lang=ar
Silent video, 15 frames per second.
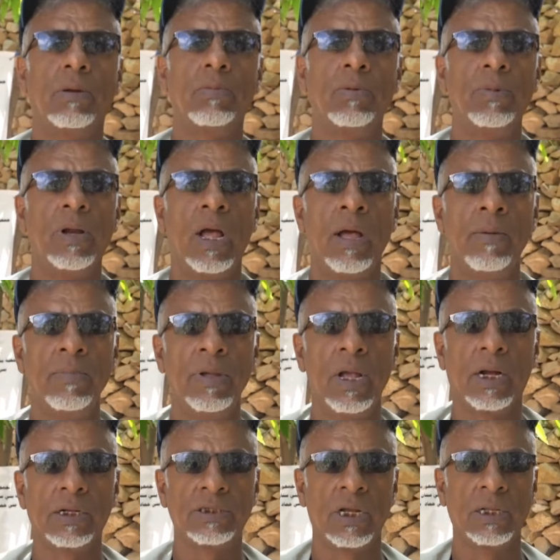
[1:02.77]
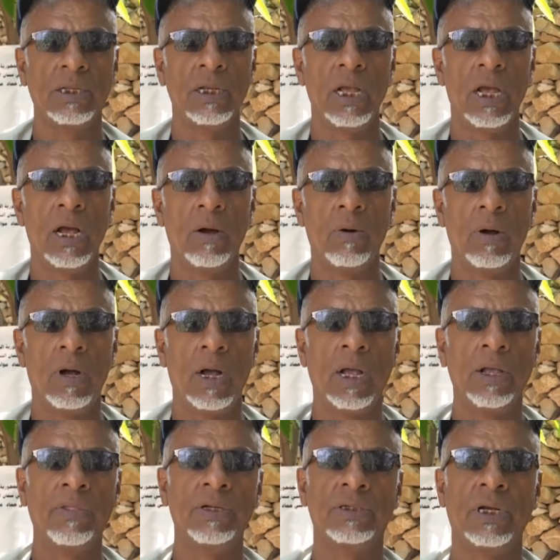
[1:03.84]
البن من اهميه اقتصادية
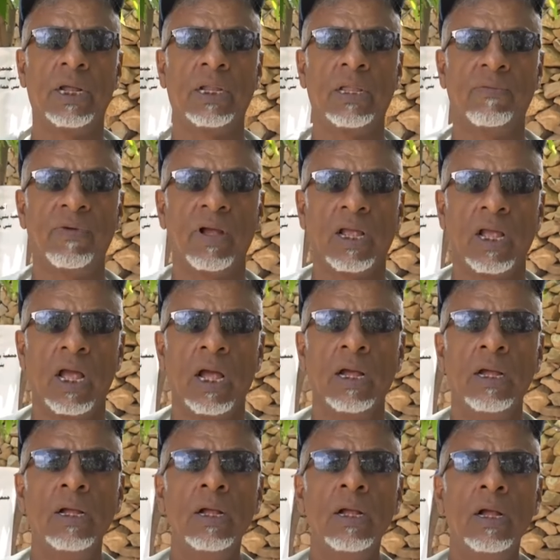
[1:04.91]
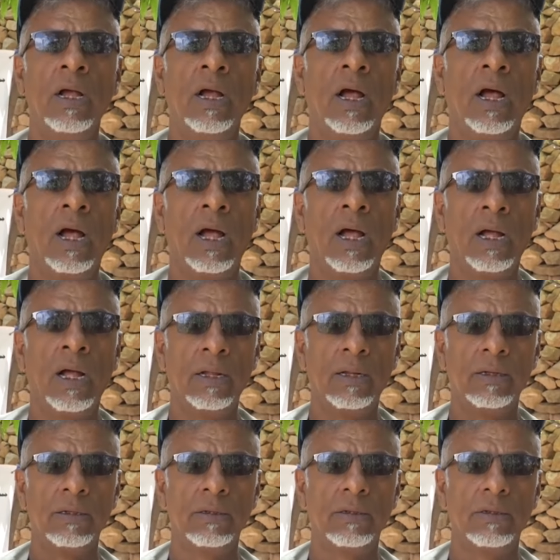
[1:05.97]
وأيضا شجرة الفاكهة آه،
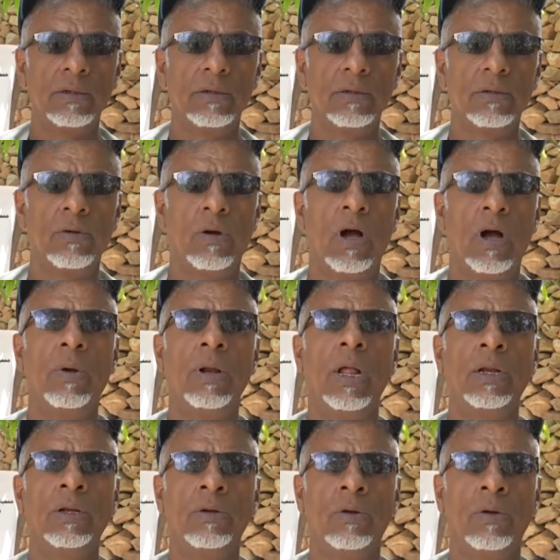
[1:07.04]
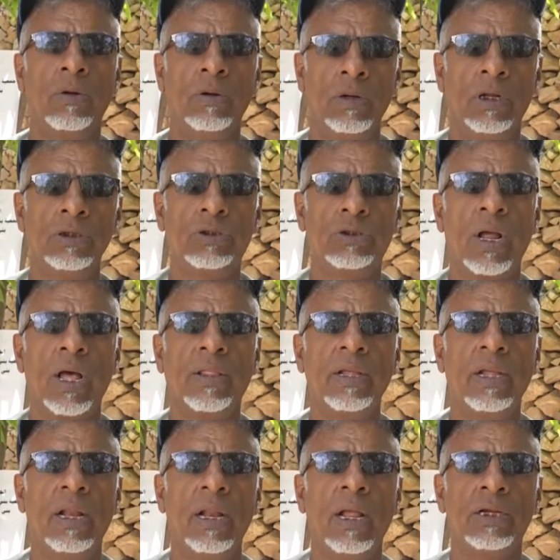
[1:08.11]
نحاول أن ننشر
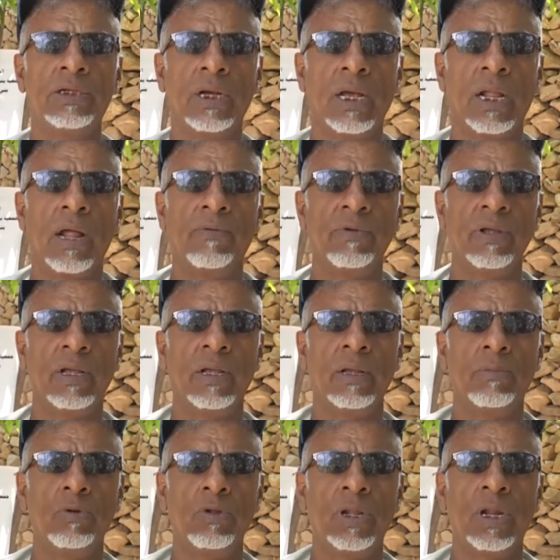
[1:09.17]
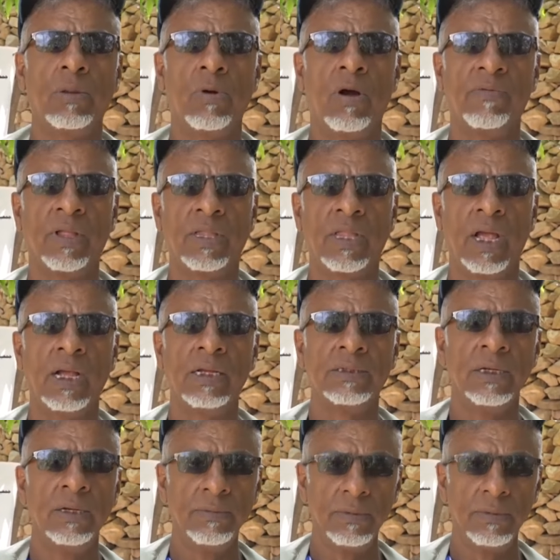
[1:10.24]
هذه الشجرة في مديرية محافظة تعز